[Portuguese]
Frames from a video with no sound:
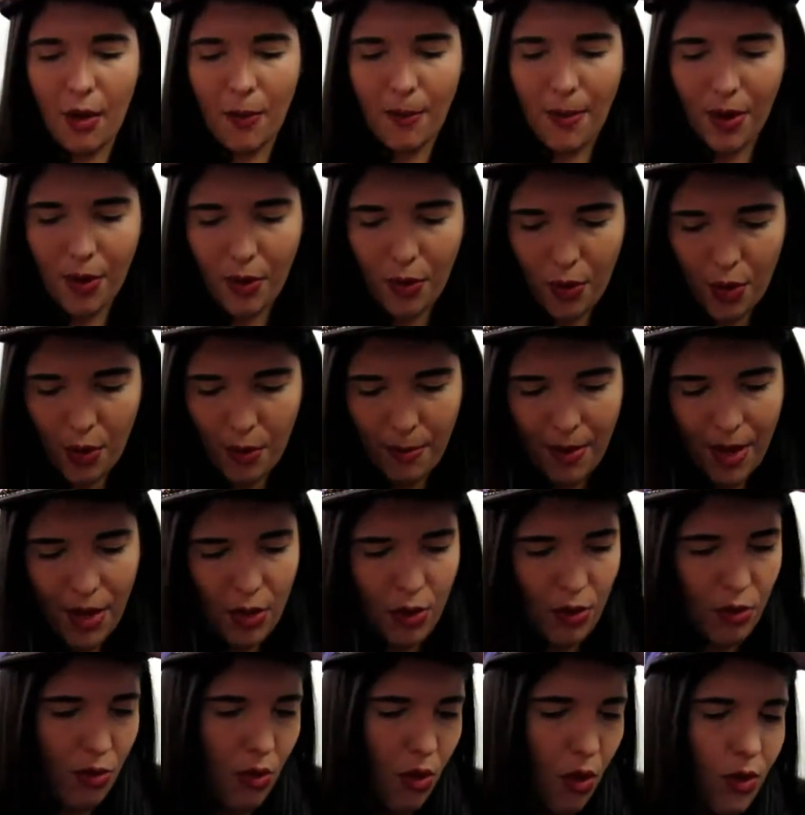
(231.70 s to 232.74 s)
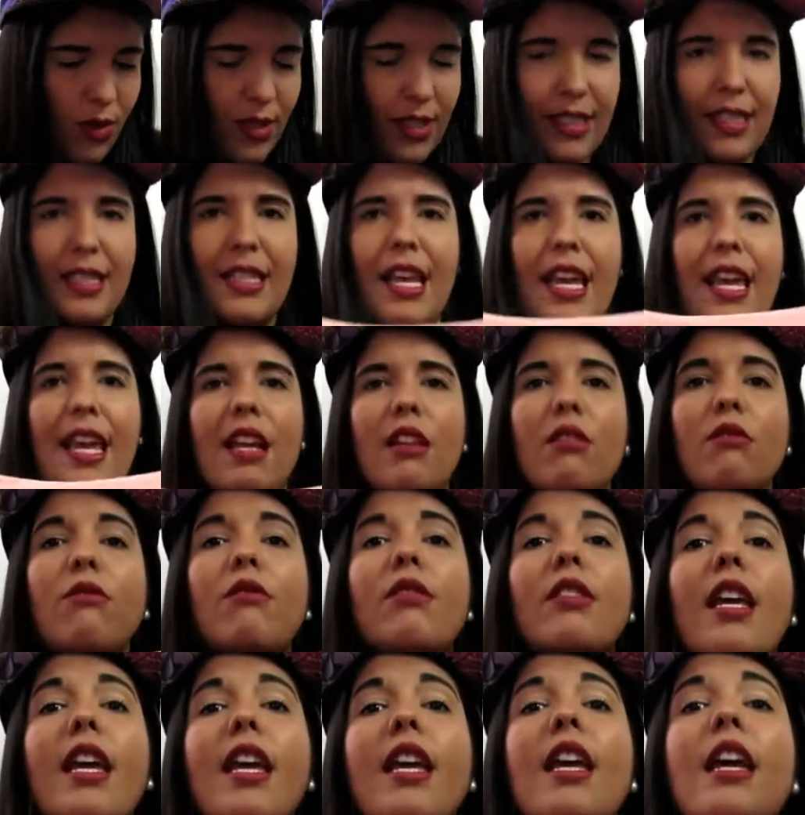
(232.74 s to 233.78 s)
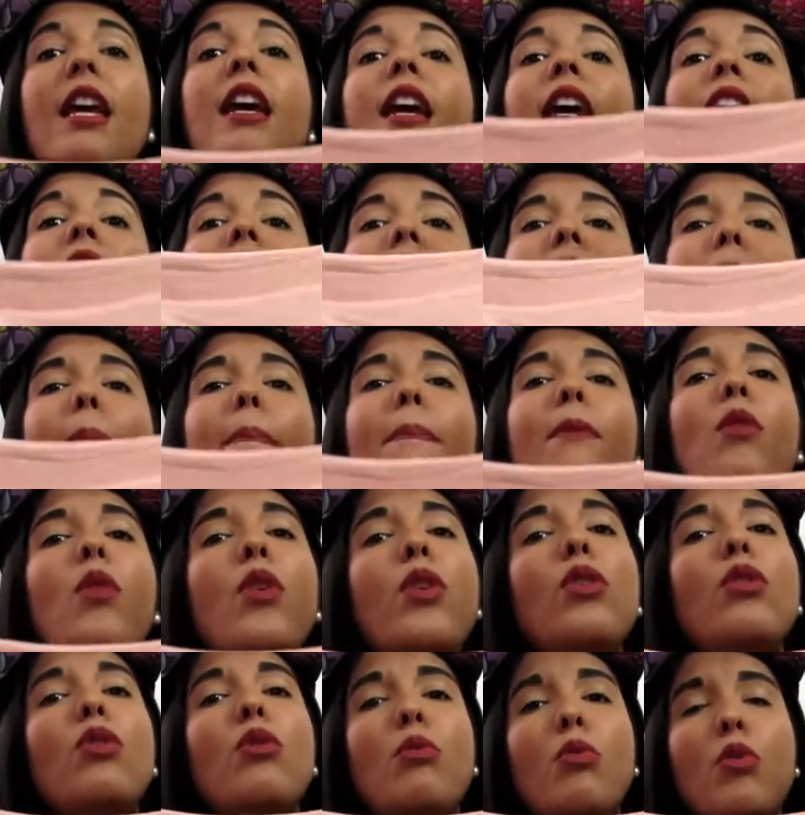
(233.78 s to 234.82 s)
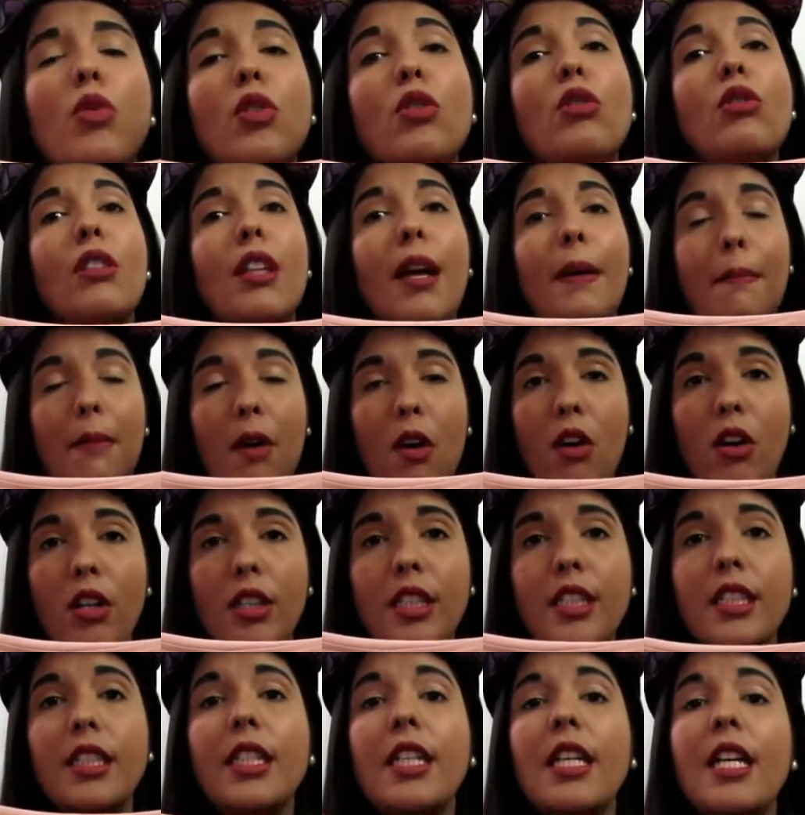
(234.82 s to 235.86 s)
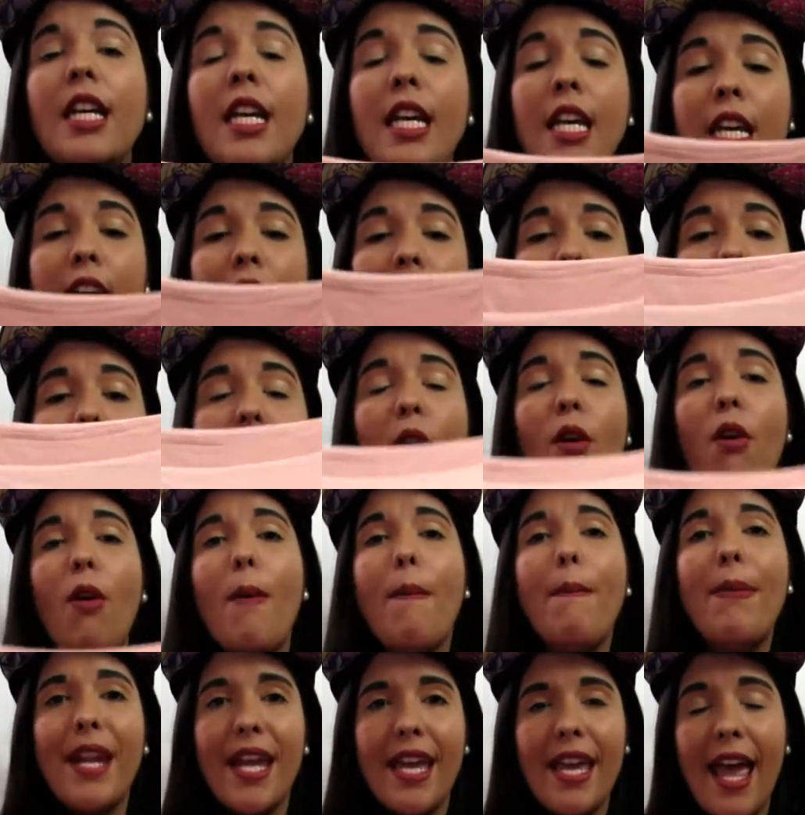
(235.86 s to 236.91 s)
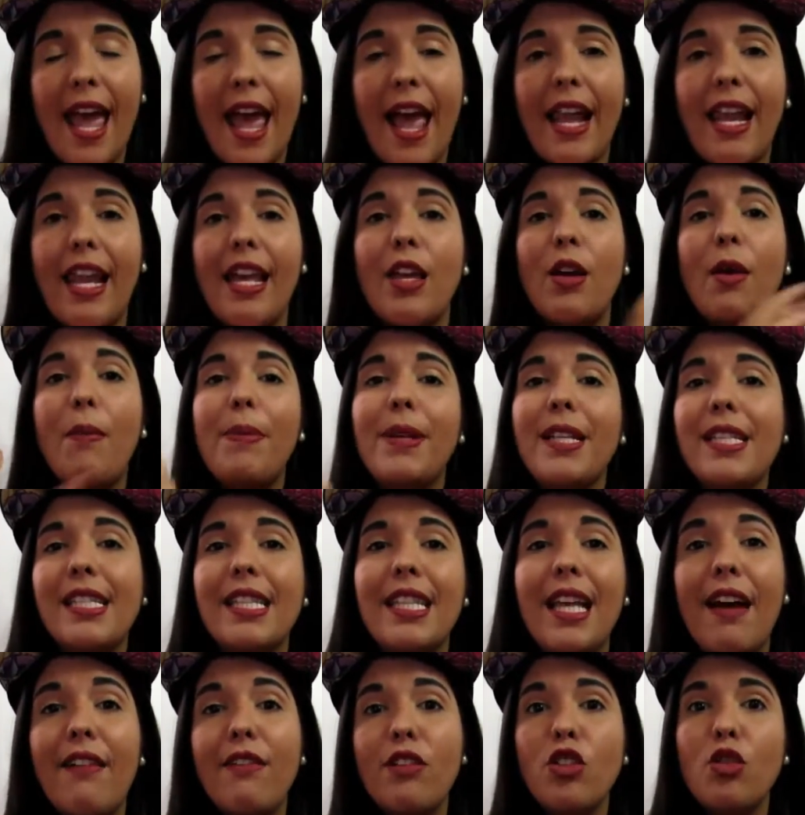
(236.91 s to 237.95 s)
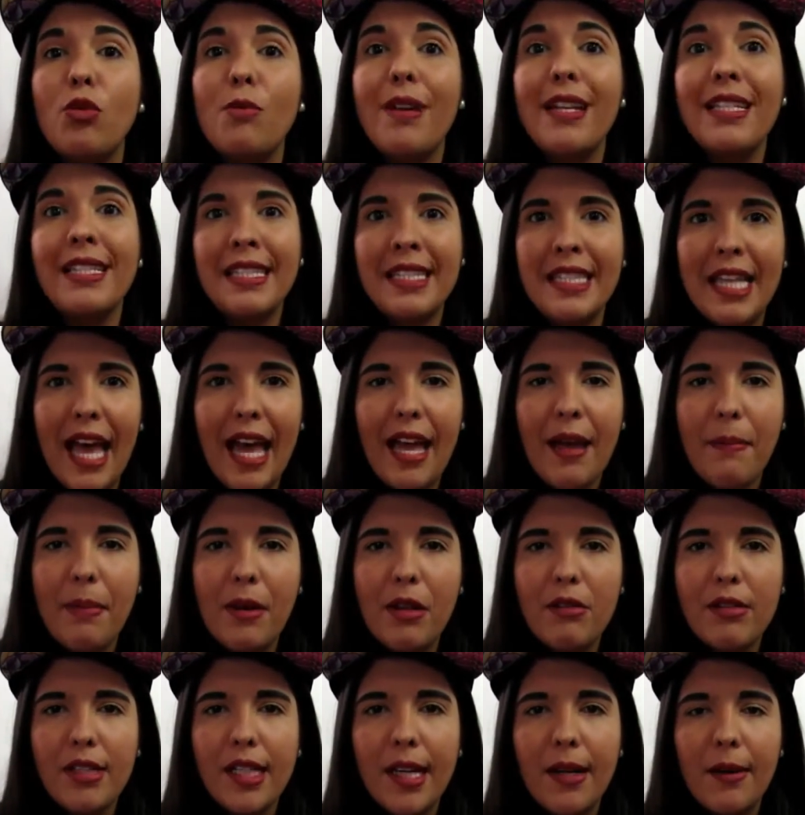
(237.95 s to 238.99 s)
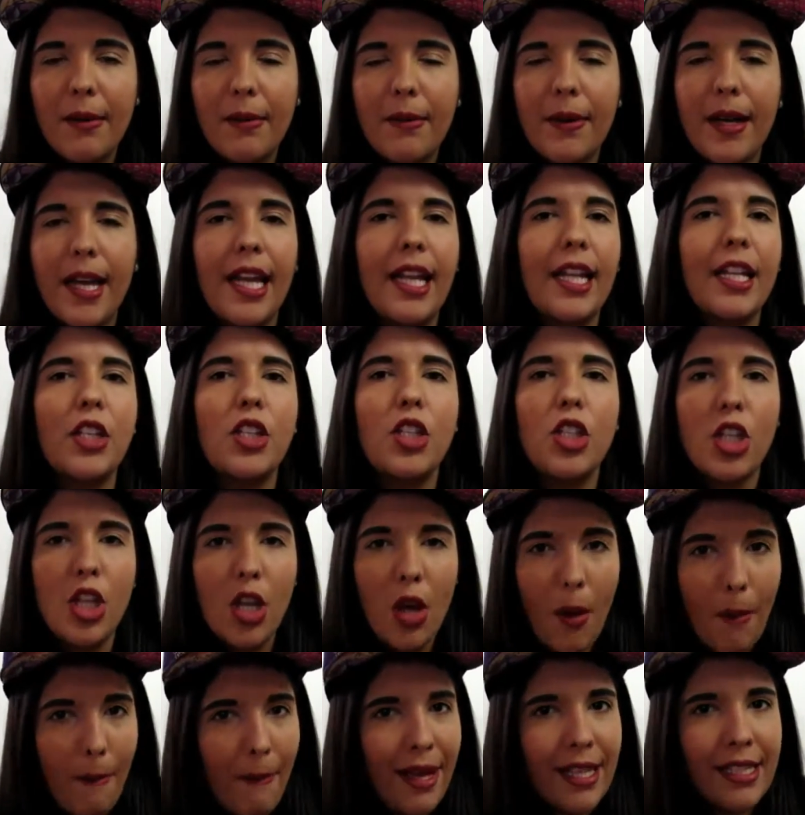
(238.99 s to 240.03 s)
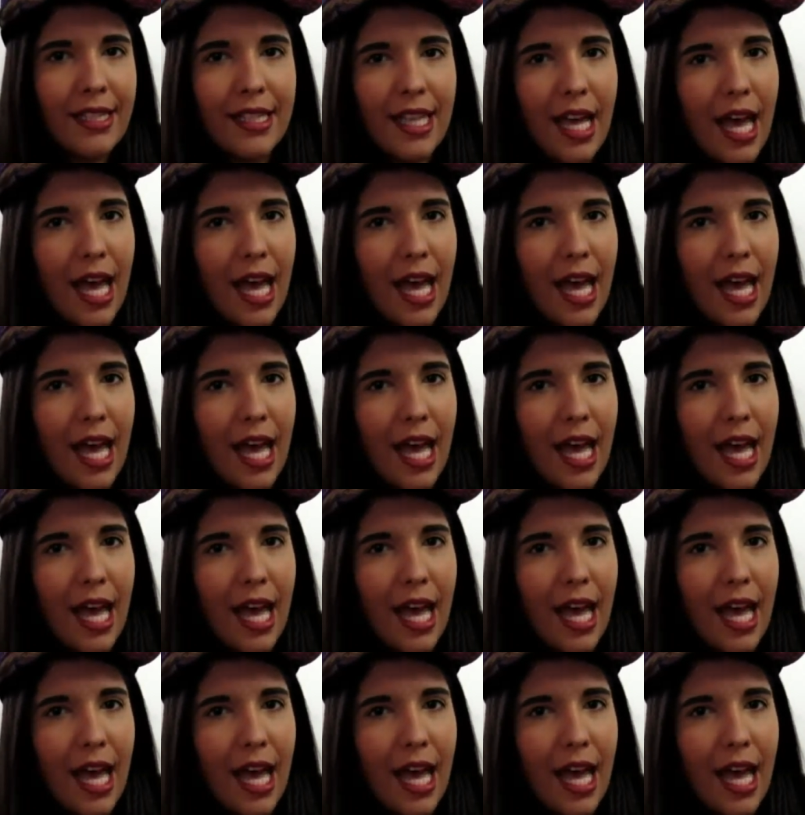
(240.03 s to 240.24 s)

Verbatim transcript: que é uma cor meio rosé, não sei, tá muito, muito na moda. E eu comprei ela. E eu precisava de uma saia pra usar com ela. Tinha uma